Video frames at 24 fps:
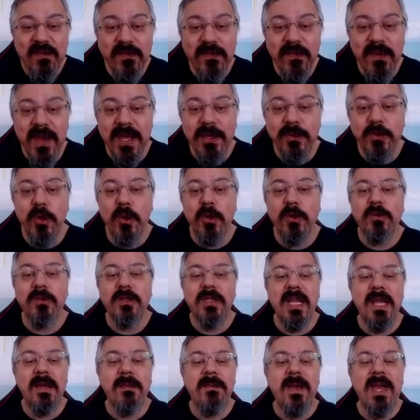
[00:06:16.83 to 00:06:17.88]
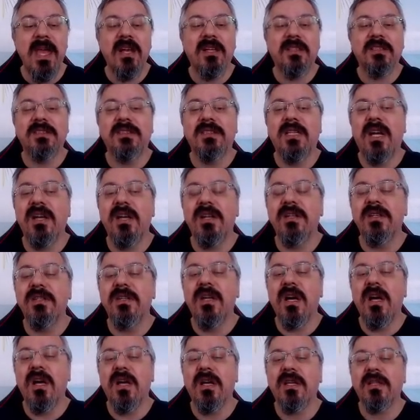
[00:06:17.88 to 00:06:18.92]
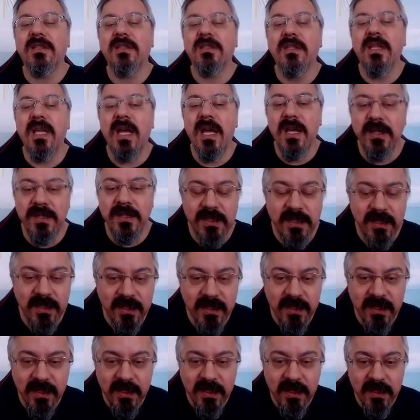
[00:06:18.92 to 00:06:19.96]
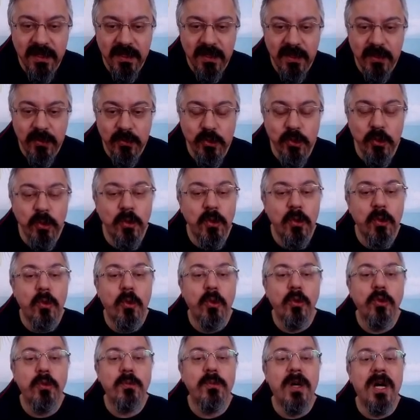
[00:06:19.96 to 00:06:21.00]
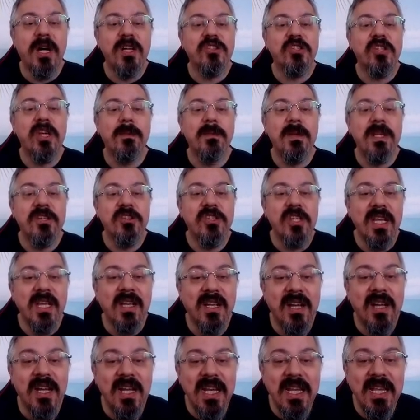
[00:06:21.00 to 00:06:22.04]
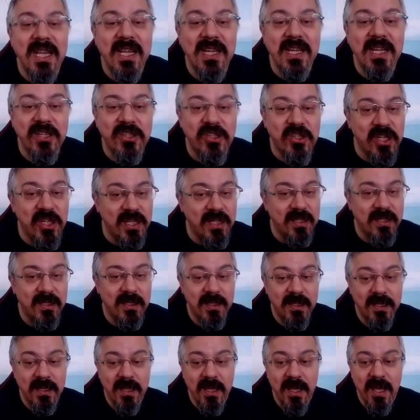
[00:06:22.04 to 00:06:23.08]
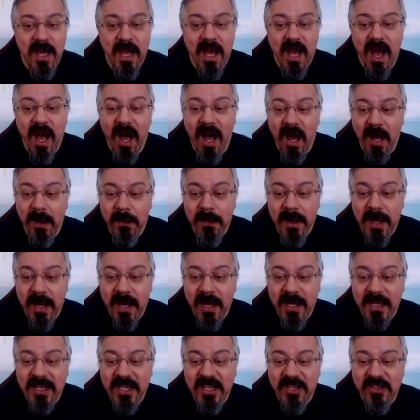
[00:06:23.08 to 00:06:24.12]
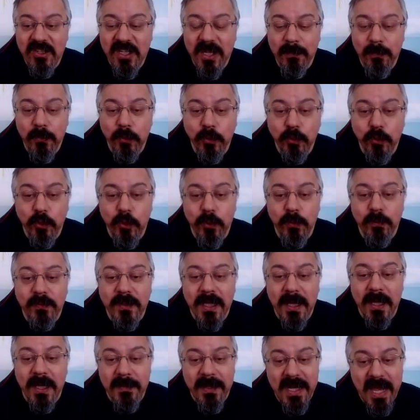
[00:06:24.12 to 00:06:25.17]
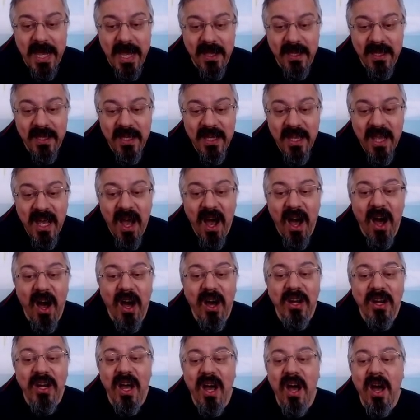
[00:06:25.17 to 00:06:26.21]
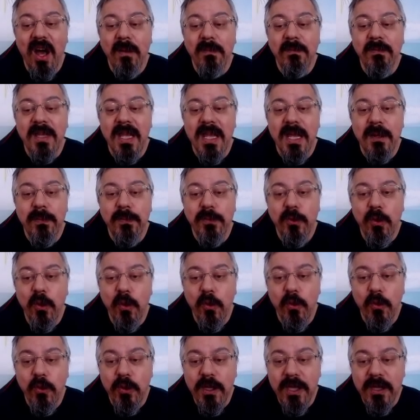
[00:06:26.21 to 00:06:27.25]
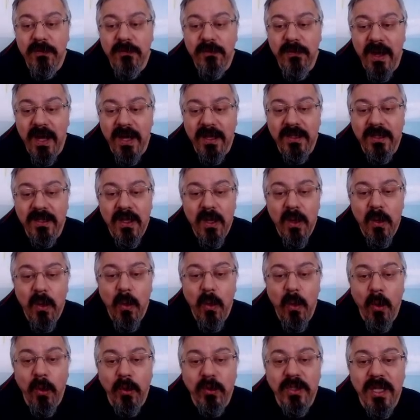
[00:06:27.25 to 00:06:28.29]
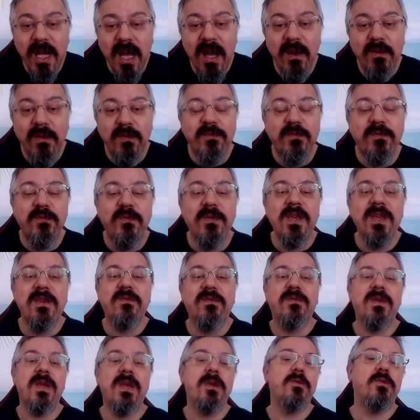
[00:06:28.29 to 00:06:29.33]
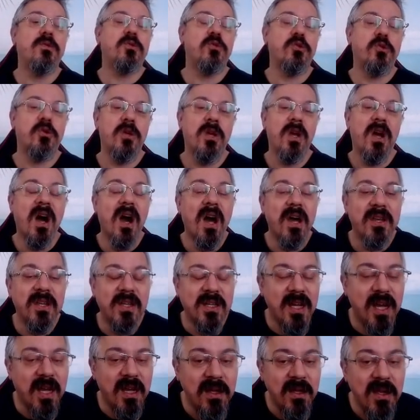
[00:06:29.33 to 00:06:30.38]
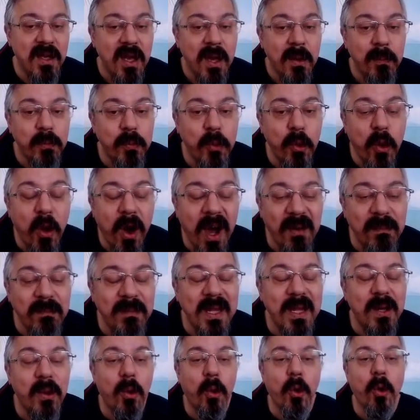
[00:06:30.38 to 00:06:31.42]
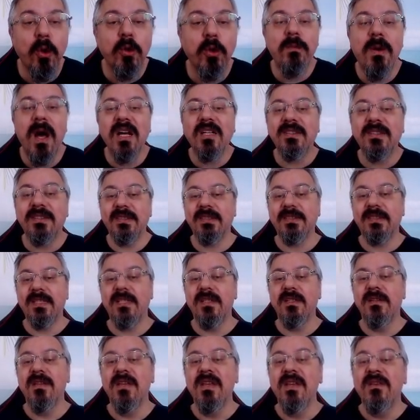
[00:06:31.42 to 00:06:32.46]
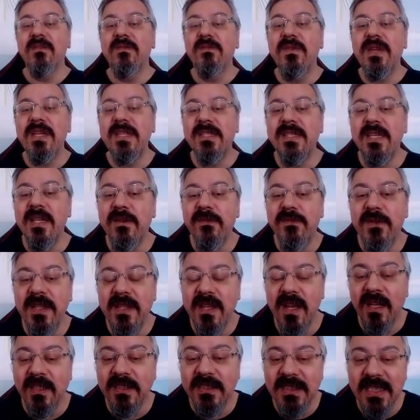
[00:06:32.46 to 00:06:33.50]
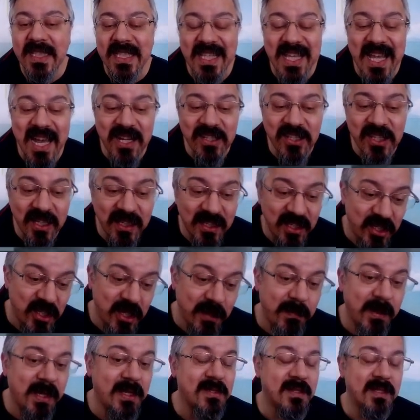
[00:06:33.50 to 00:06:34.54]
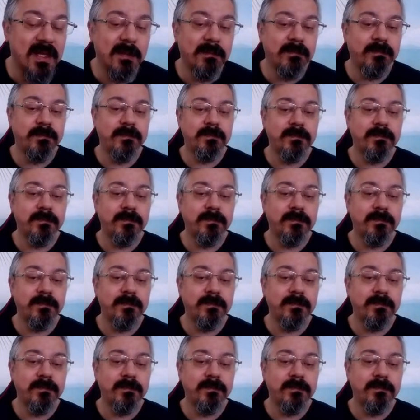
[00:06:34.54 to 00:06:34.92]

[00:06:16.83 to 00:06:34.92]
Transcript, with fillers: F4 ile beyazlar rahatlar. Çünkü konumu açabilecek kaleleri için. Ama işte bu durumda bile ara hamle yapıyor Huyifan. O da fil F3. Harika. Bu hamle olmaksızın vezir fedası da gerçekleşemezdi.